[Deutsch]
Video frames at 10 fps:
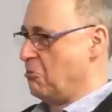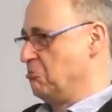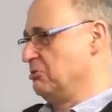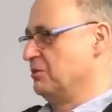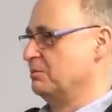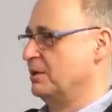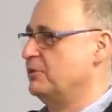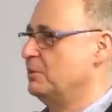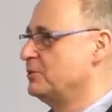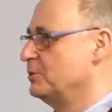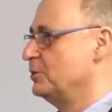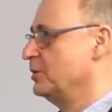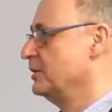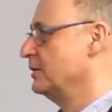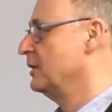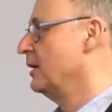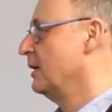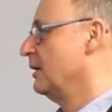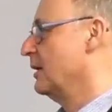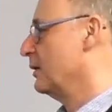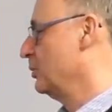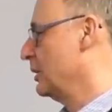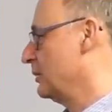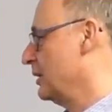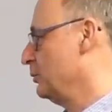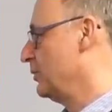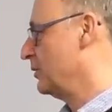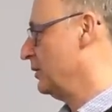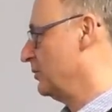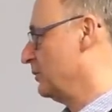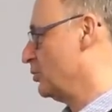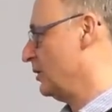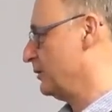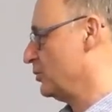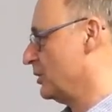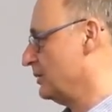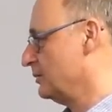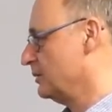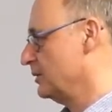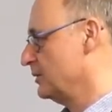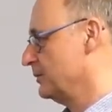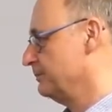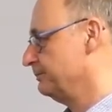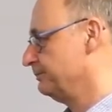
Oh, da ist ein Performance-Motor drin. Ja gut, aber da nützt ja nichts, wenn eine schlechte Schaltung drin ist.